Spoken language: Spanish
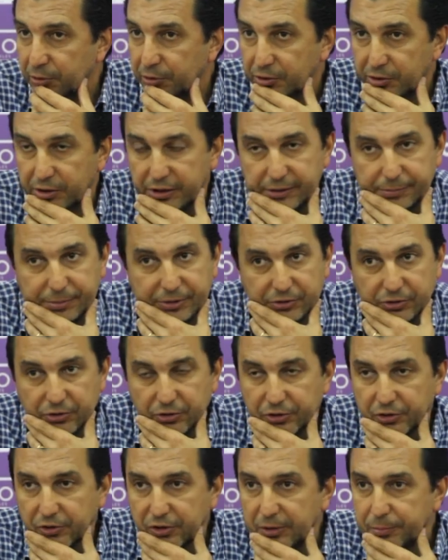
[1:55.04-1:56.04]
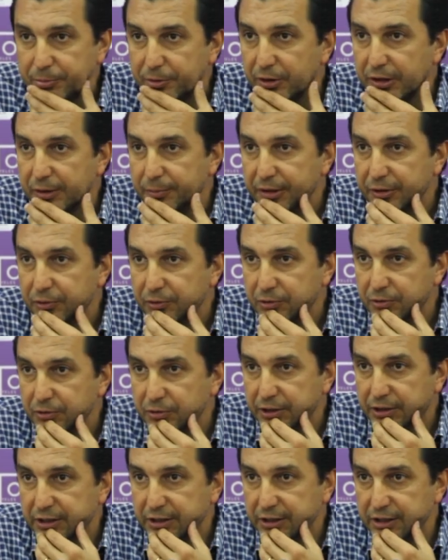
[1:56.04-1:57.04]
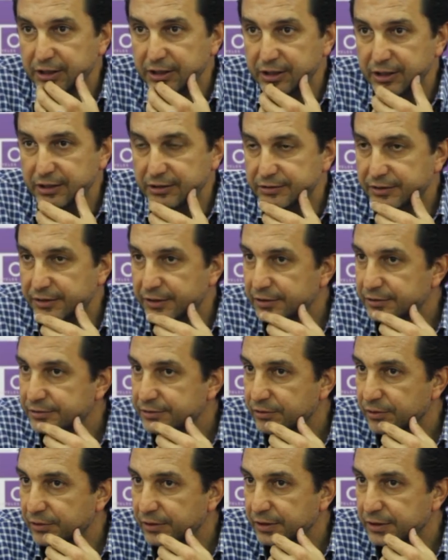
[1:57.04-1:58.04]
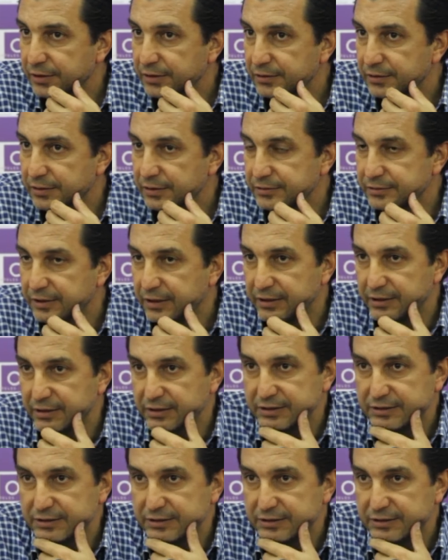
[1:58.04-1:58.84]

Bueno, eh, pero yo creo que el problema no es que le interese o lo deje de interesar.